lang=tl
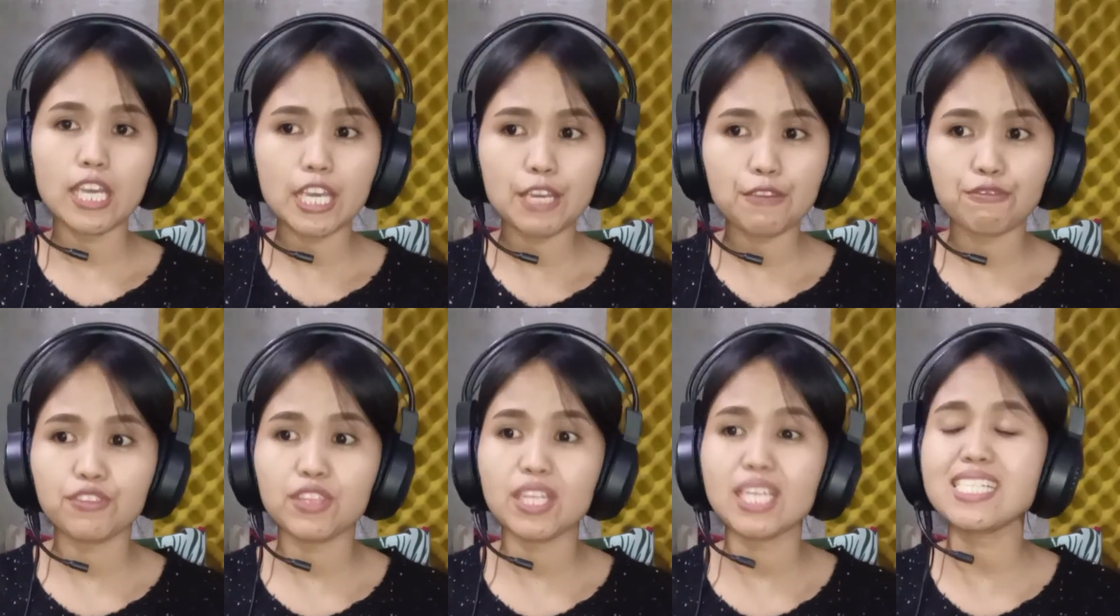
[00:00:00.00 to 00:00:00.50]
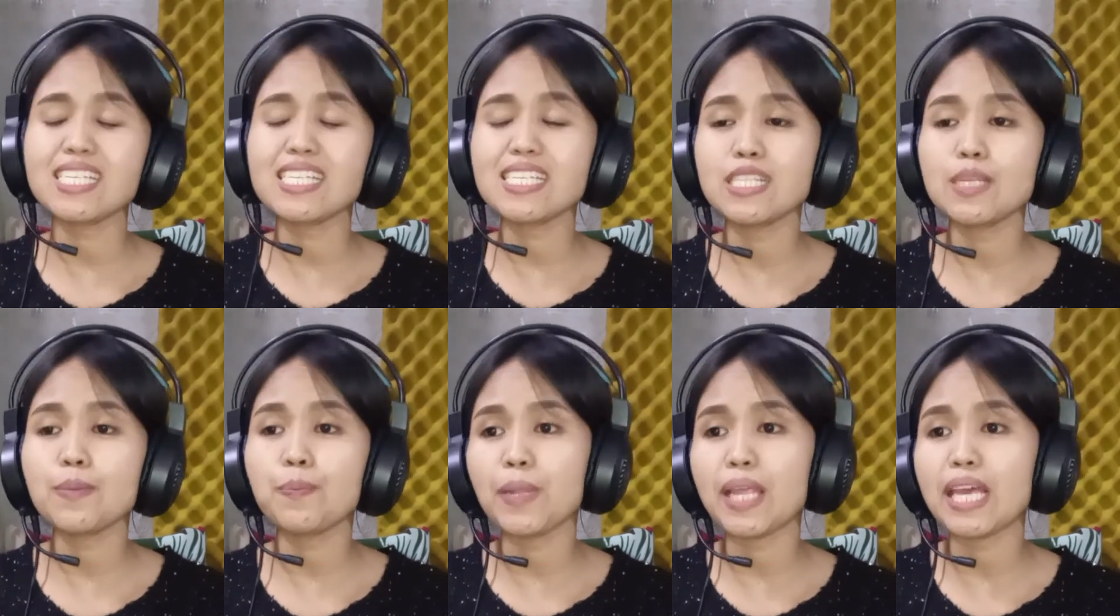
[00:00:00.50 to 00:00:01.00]
If this
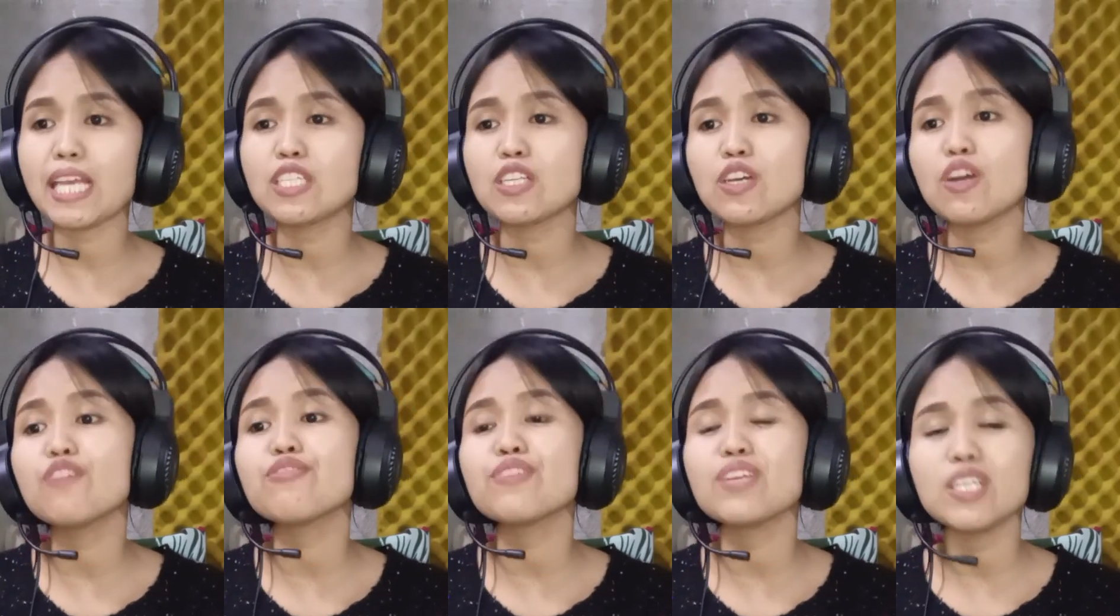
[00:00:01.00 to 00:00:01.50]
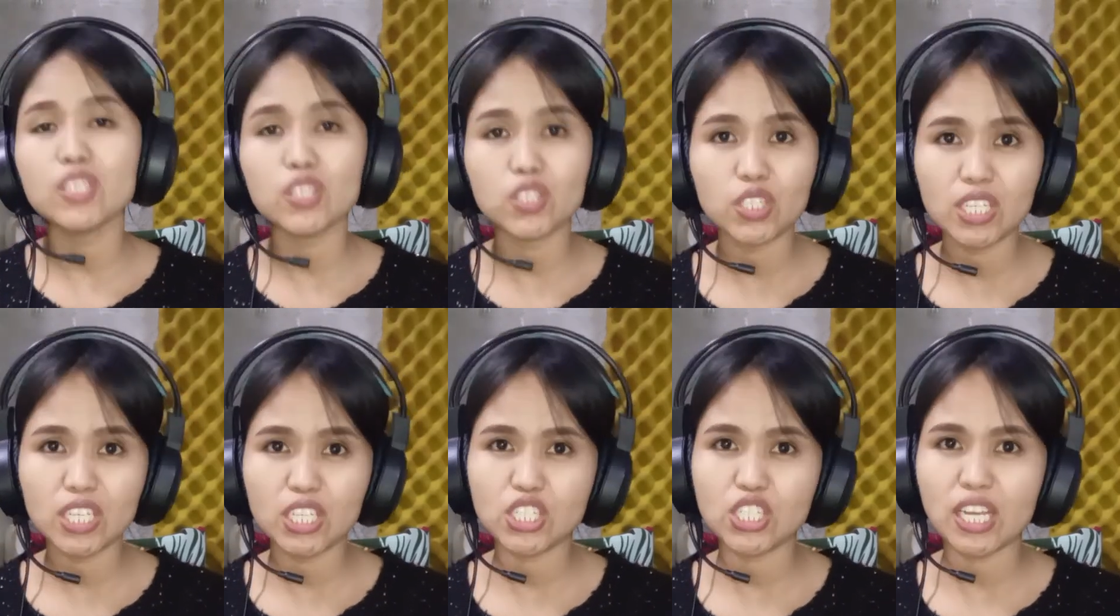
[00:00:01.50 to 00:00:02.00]
is the place of
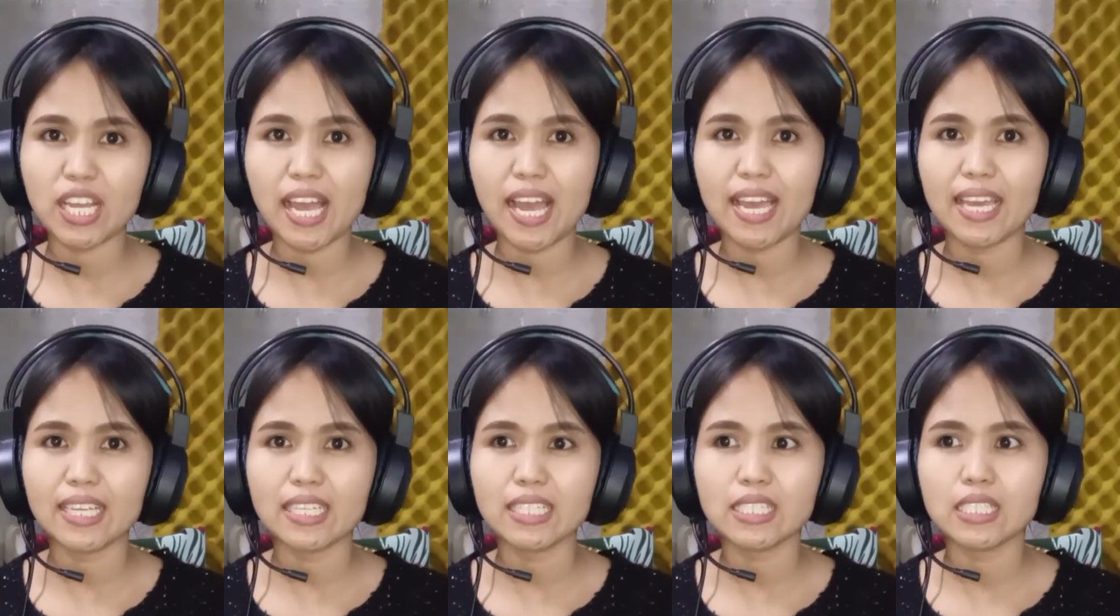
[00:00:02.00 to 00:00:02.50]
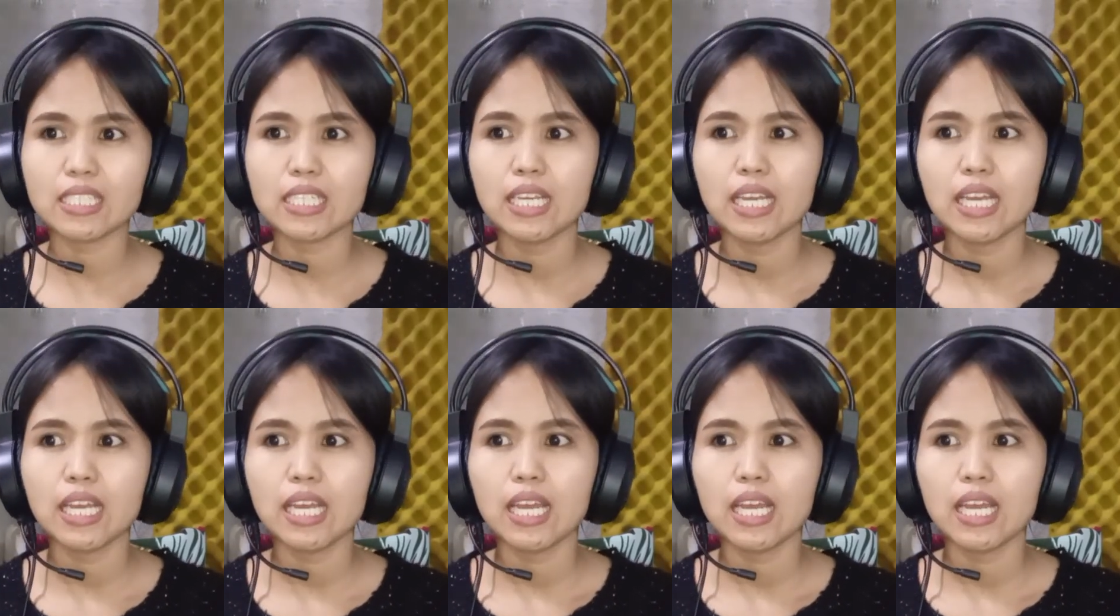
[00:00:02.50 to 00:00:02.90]
Indonesia, guys,